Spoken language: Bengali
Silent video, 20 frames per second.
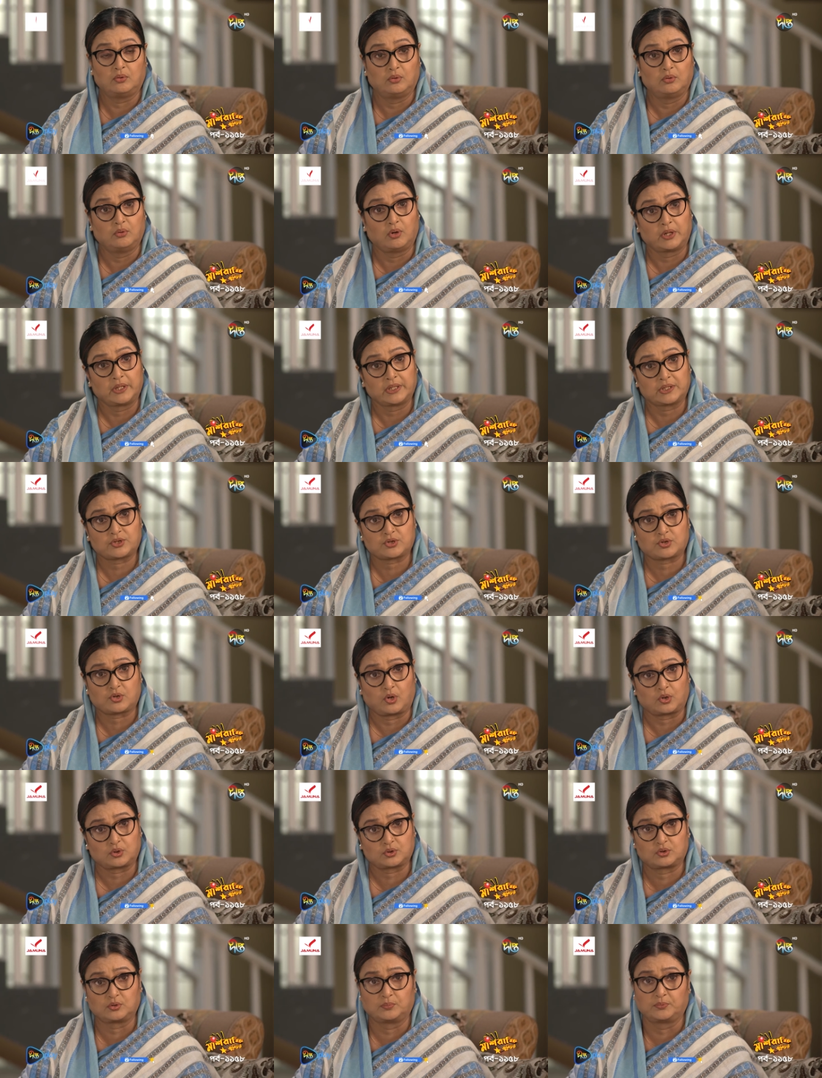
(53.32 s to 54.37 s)
ও অনেক
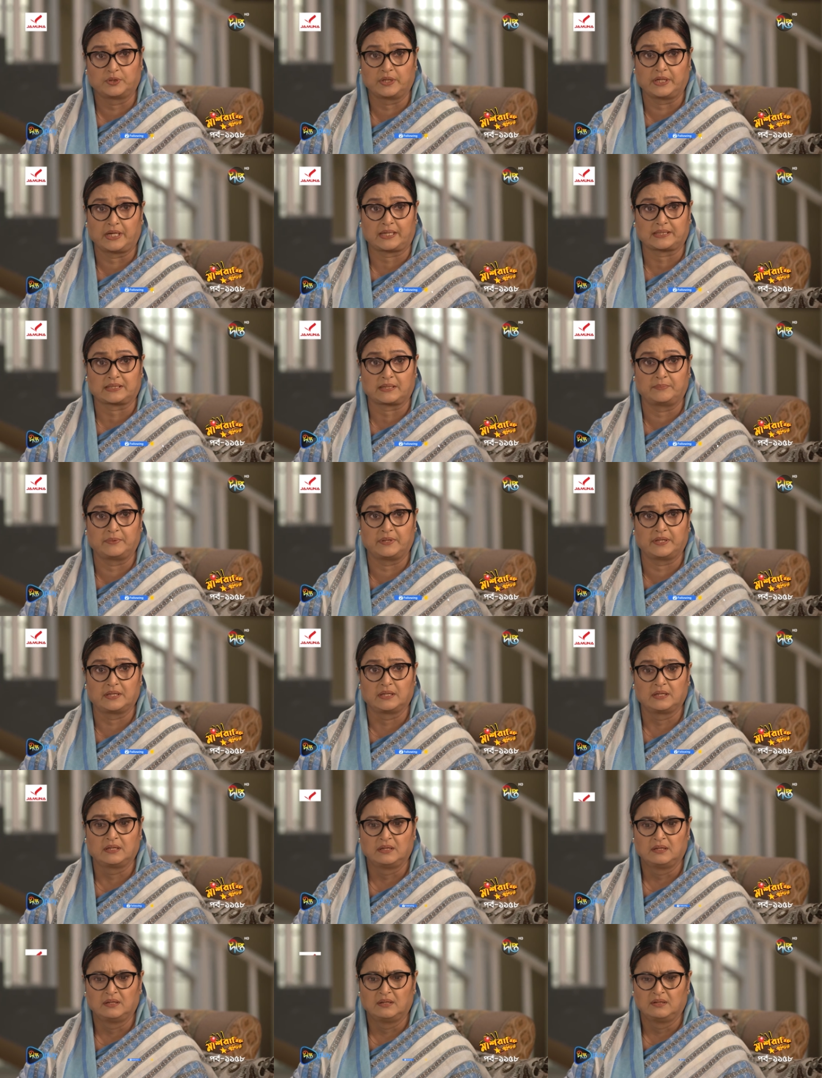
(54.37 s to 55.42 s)
শক্ত মনের একটা মেয়ে
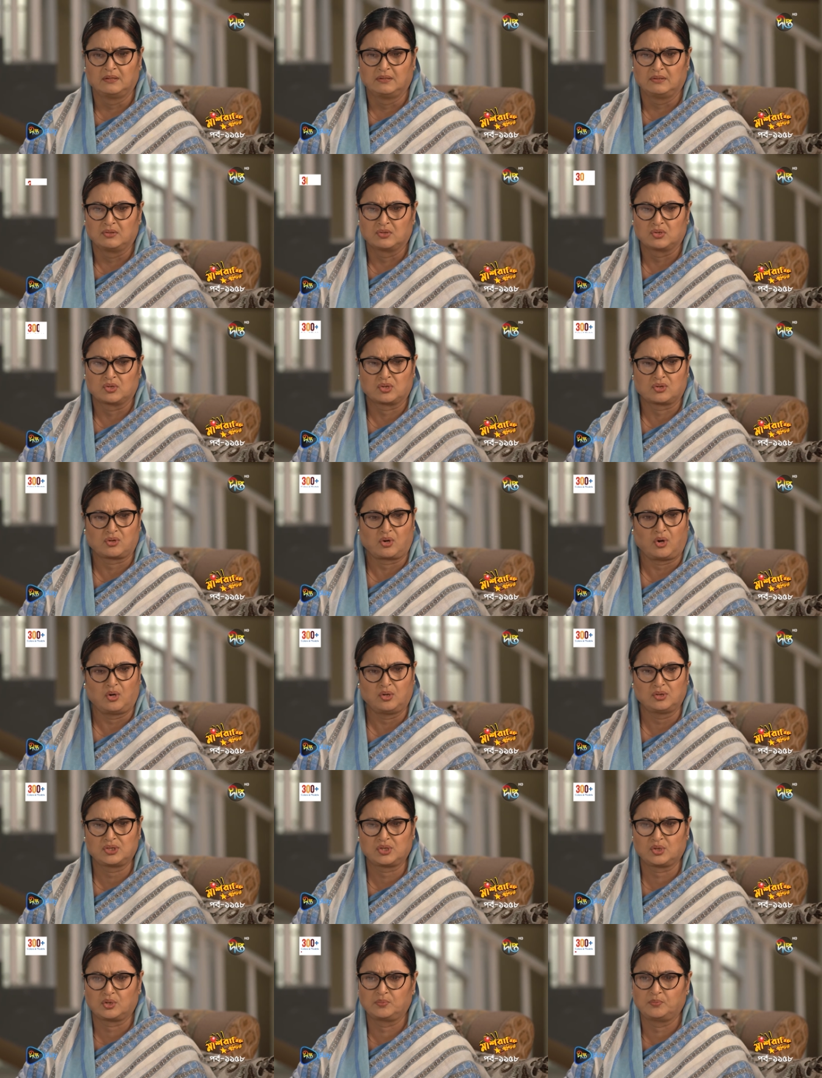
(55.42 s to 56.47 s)

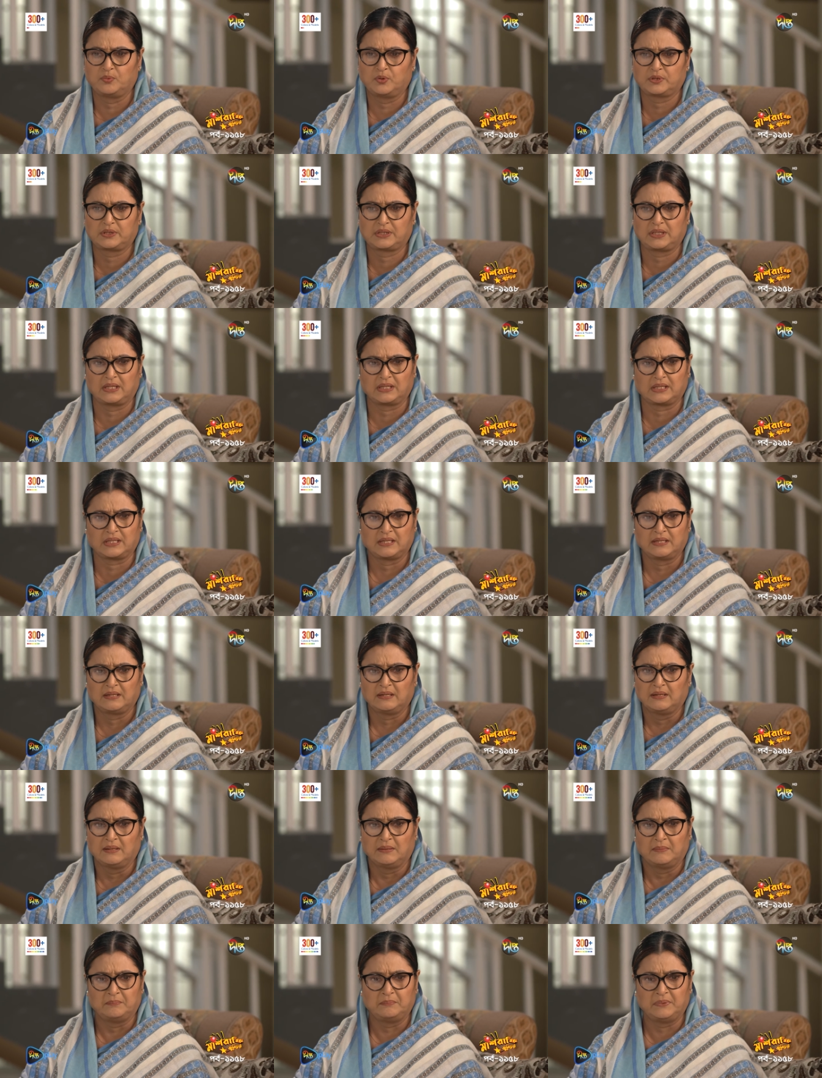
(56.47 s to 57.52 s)
সহজ ওর মুখ দিয়ে
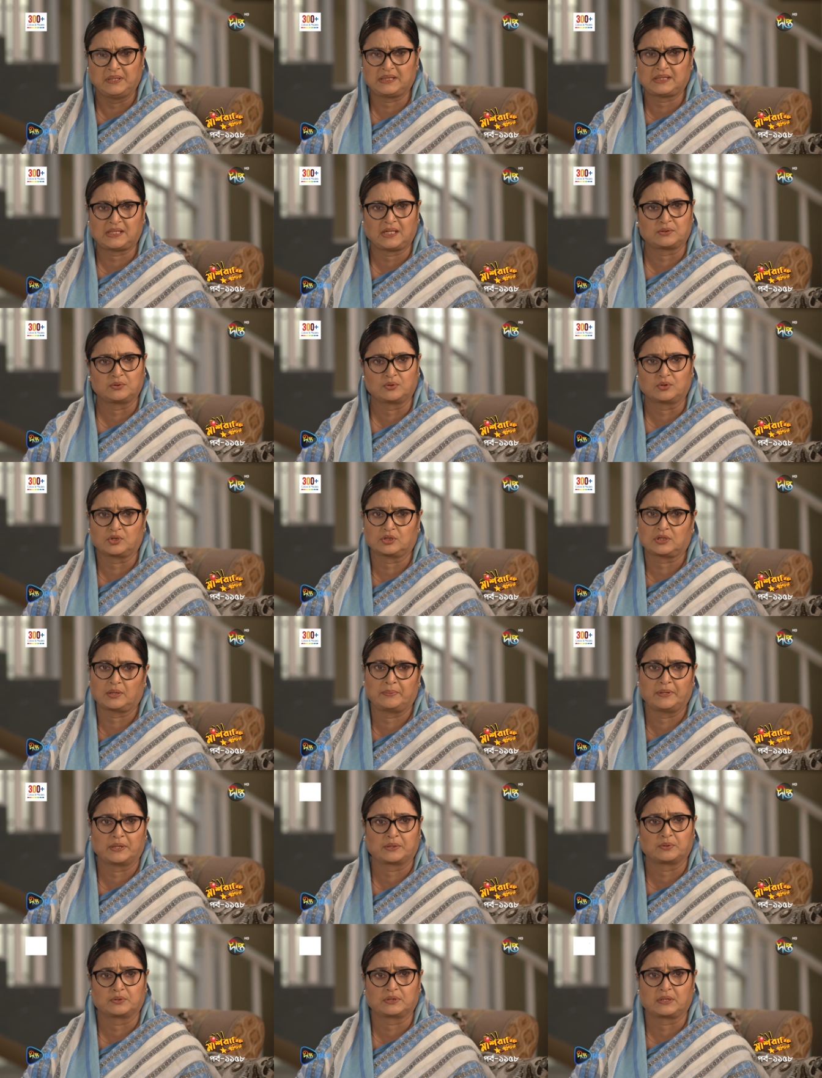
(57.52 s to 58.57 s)
মিথ্যা কোনো কথা
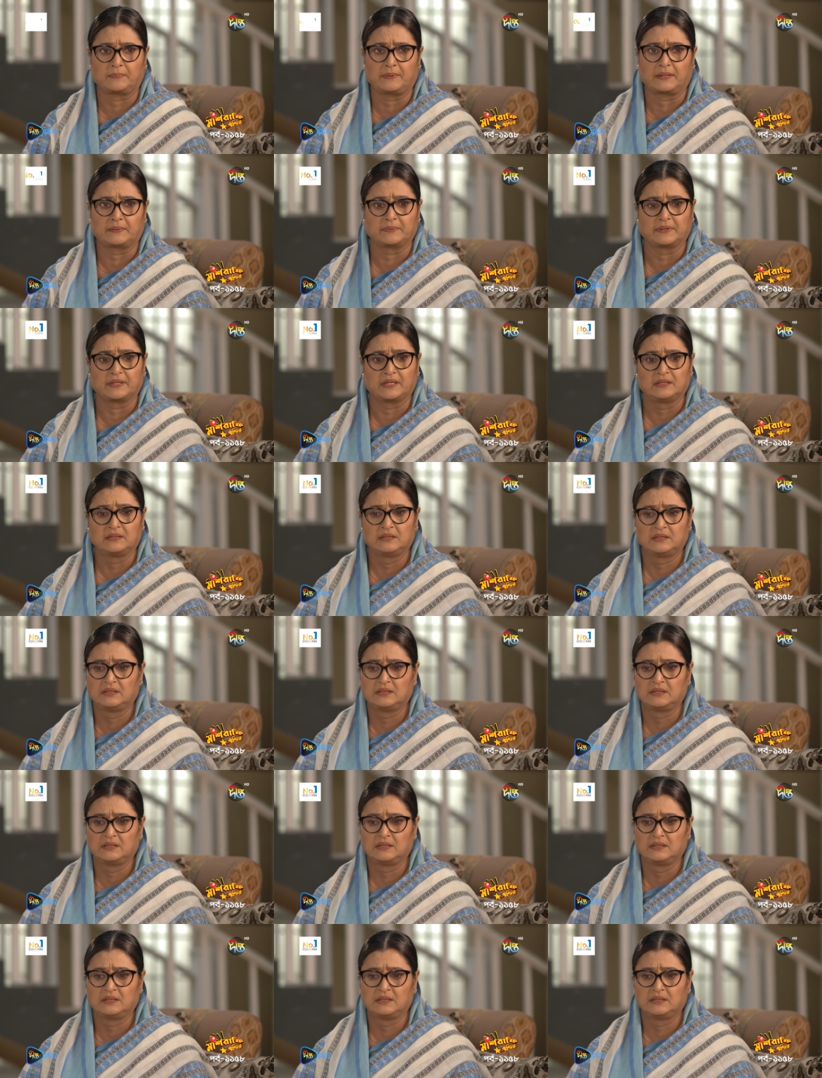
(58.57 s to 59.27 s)
বের করতে পারবে না